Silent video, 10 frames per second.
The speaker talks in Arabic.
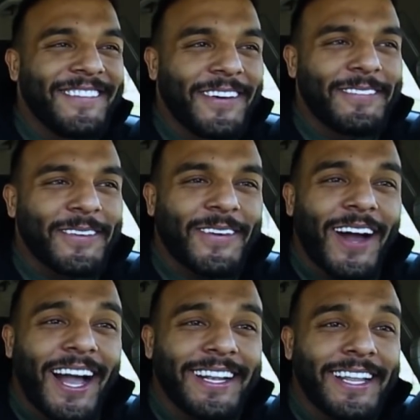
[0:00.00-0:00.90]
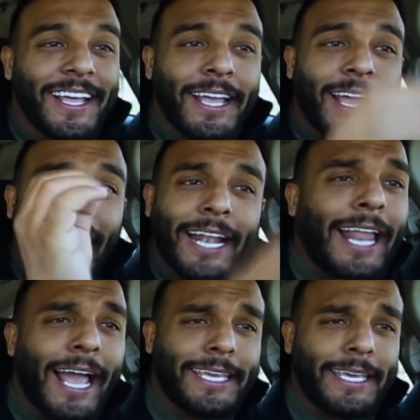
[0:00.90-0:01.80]
المهم اخوان
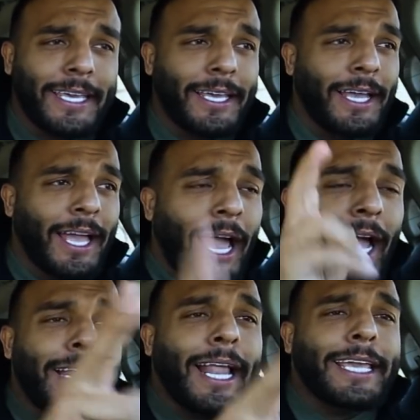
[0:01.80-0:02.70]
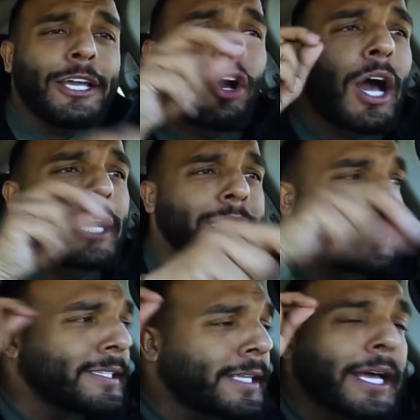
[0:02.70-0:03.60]
حلاقي حلاقي له
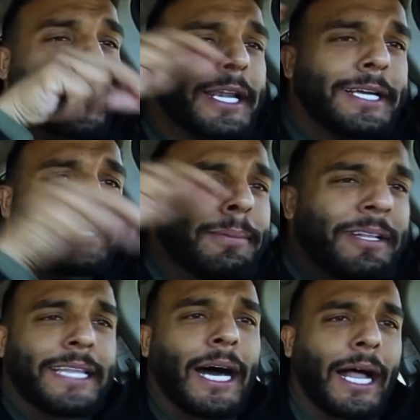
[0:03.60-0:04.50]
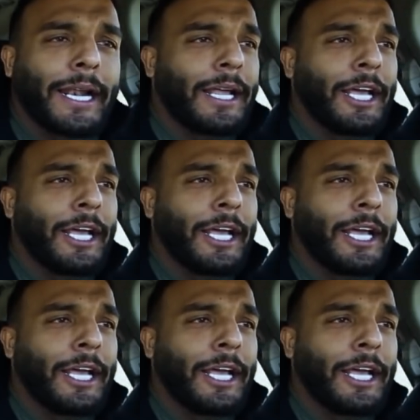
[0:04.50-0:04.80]
خاطر يستقر عندي بالدار